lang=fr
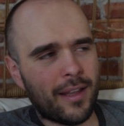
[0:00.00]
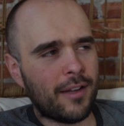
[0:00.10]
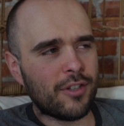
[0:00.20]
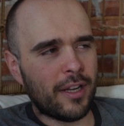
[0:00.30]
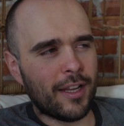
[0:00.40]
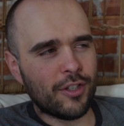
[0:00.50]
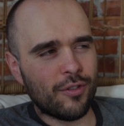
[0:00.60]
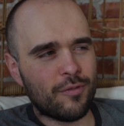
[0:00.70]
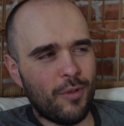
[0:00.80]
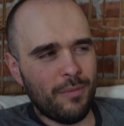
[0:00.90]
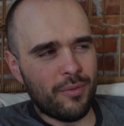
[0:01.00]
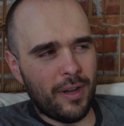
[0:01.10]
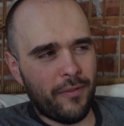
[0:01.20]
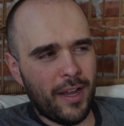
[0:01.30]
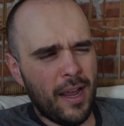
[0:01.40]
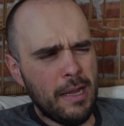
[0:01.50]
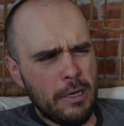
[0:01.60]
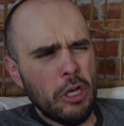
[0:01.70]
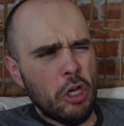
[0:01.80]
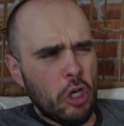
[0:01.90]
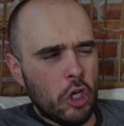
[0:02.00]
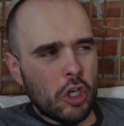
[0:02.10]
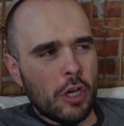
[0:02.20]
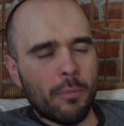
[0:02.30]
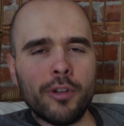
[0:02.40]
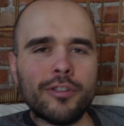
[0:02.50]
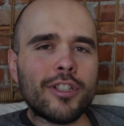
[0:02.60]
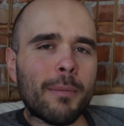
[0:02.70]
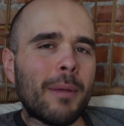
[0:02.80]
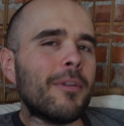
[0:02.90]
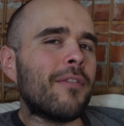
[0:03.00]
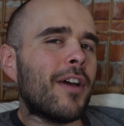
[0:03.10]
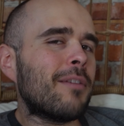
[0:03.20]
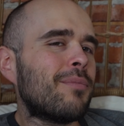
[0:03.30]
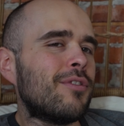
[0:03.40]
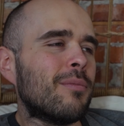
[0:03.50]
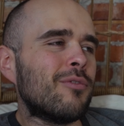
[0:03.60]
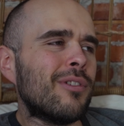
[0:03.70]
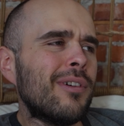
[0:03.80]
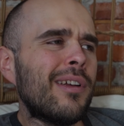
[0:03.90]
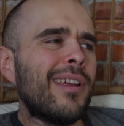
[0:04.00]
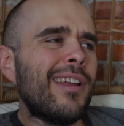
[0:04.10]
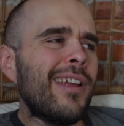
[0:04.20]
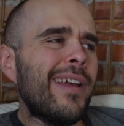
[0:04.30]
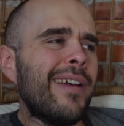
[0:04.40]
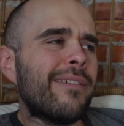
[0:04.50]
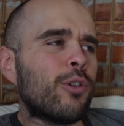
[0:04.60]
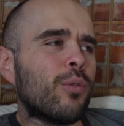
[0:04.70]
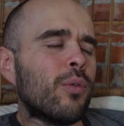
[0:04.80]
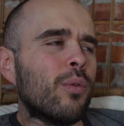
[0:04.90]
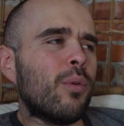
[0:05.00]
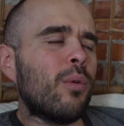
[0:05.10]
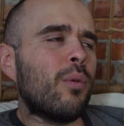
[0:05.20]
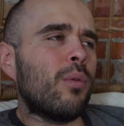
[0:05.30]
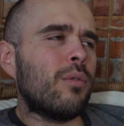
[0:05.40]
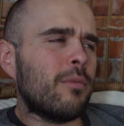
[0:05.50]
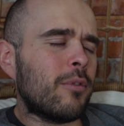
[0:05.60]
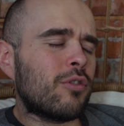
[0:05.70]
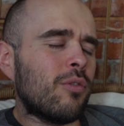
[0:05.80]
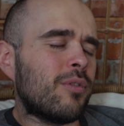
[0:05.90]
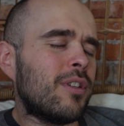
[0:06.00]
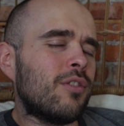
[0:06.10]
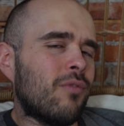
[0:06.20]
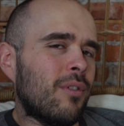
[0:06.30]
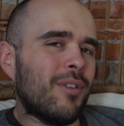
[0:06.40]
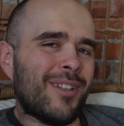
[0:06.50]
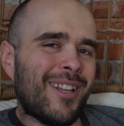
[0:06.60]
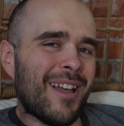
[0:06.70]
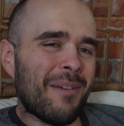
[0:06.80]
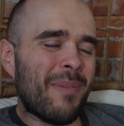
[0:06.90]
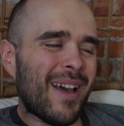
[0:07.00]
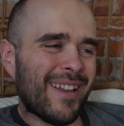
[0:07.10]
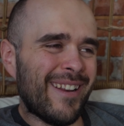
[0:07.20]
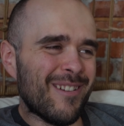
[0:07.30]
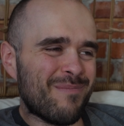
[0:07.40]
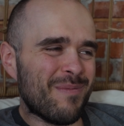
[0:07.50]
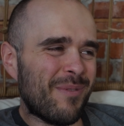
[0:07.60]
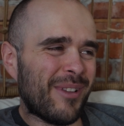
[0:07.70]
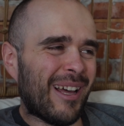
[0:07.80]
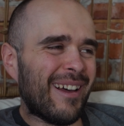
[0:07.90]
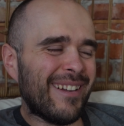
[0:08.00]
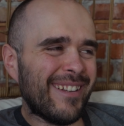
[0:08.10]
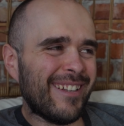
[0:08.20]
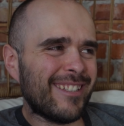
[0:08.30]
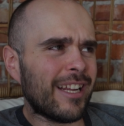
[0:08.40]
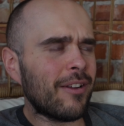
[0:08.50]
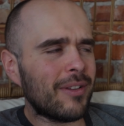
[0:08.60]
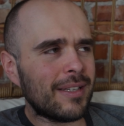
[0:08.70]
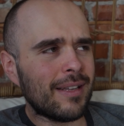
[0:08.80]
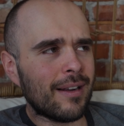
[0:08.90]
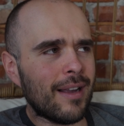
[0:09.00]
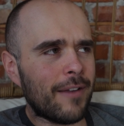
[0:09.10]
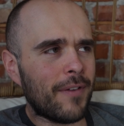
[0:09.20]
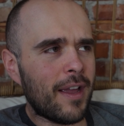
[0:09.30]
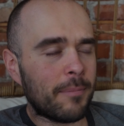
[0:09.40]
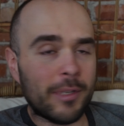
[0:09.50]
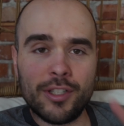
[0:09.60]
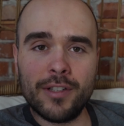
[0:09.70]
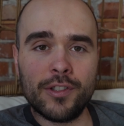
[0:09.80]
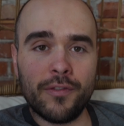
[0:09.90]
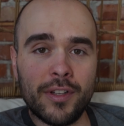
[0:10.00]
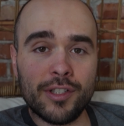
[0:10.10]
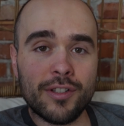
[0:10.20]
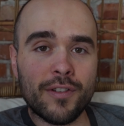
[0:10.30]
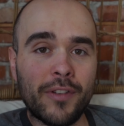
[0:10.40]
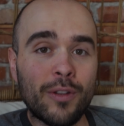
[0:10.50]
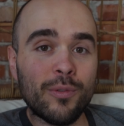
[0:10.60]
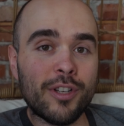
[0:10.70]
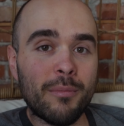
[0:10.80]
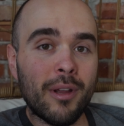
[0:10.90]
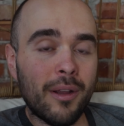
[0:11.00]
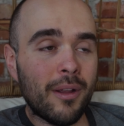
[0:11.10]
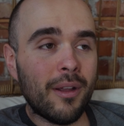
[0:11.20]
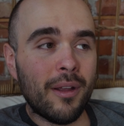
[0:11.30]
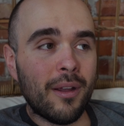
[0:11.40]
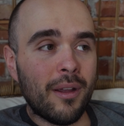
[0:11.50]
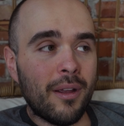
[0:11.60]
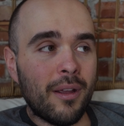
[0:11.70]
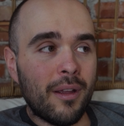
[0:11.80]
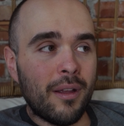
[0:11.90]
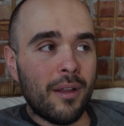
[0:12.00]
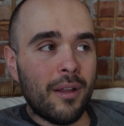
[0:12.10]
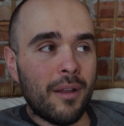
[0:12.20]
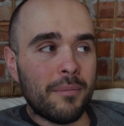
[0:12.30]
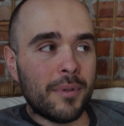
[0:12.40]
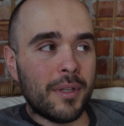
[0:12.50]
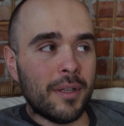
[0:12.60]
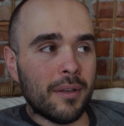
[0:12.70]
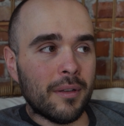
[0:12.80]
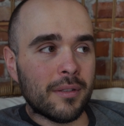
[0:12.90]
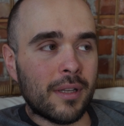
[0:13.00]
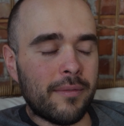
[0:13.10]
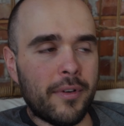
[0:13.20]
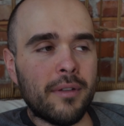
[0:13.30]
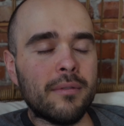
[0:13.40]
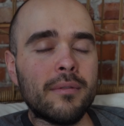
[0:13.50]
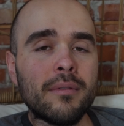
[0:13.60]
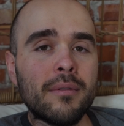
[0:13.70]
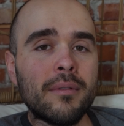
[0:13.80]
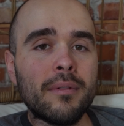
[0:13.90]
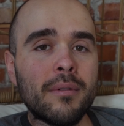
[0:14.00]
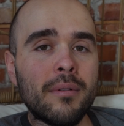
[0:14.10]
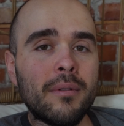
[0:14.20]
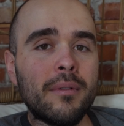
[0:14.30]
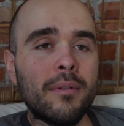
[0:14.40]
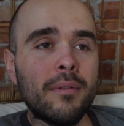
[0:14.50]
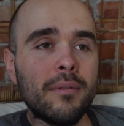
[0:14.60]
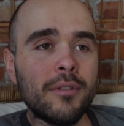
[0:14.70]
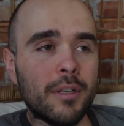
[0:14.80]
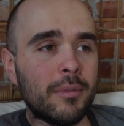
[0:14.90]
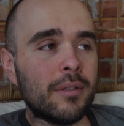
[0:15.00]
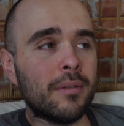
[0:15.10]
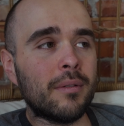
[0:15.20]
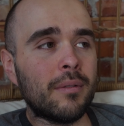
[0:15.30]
J'ai engagé du monde pour en faire. Moi aussi, je suis capable d'en faire, puis j'aime ça. Fait que ça aussi, je vais t'en reparler un peu plus tard quelques tests encore à faire, mais j'ai déjà fait deux jobs. Puis euh, le fun. J'ai aimé ça.